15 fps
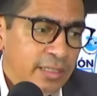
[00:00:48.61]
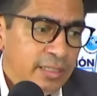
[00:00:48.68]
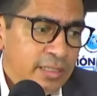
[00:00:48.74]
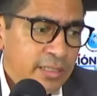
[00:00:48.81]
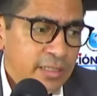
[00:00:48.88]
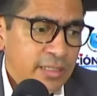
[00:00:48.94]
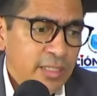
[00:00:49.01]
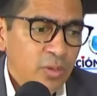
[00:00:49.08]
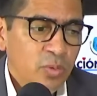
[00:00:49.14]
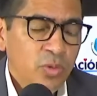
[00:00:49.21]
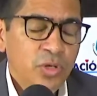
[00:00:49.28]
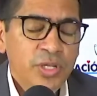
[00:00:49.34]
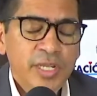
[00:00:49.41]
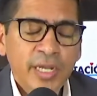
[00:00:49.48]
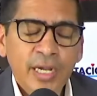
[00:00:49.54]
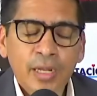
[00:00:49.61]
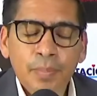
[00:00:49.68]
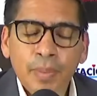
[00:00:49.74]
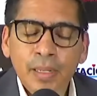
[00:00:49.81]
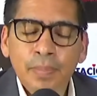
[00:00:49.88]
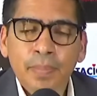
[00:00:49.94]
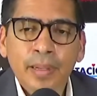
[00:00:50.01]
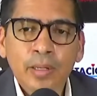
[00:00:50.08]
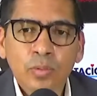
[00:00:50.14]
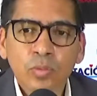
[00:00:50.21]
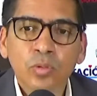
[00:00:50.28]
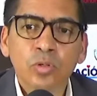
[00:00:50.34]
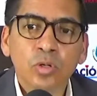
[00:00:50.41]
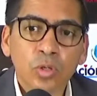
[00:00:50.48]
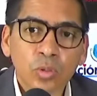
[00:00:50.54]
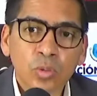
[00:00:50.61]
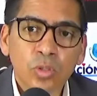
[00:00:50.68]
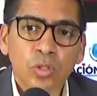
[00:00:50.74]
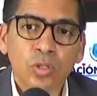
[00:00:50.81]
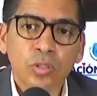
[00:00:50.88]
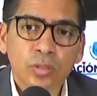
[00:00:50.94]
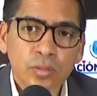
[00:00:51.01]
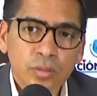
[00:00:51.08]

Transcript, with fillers: si uno llega a palpar un nódulo,